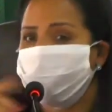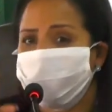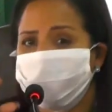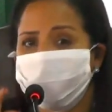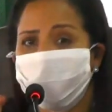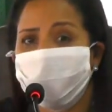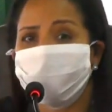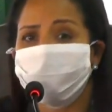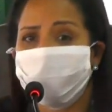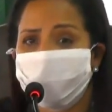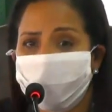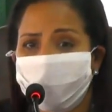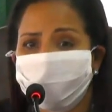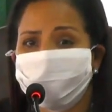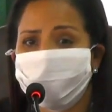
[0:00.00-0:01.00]
mas está lá no
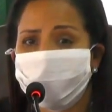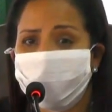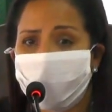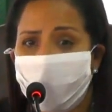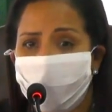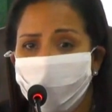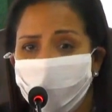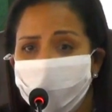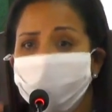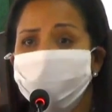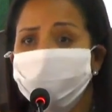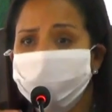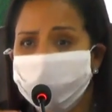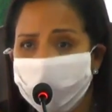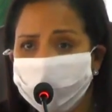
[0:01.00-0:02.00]
decreto federal.
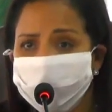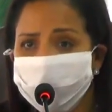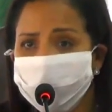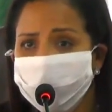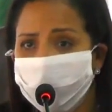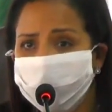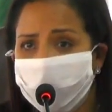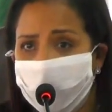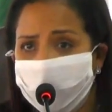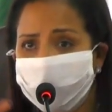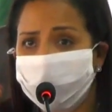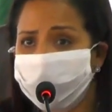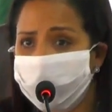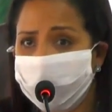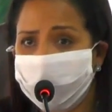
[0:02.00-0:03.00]
Temos que cobrar,
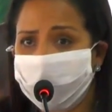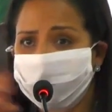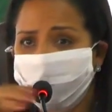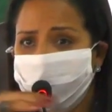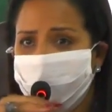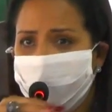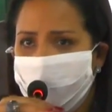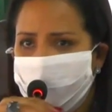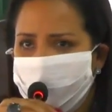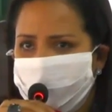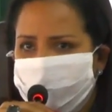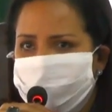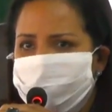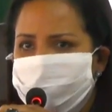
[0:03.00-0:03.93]
está no decreto federal.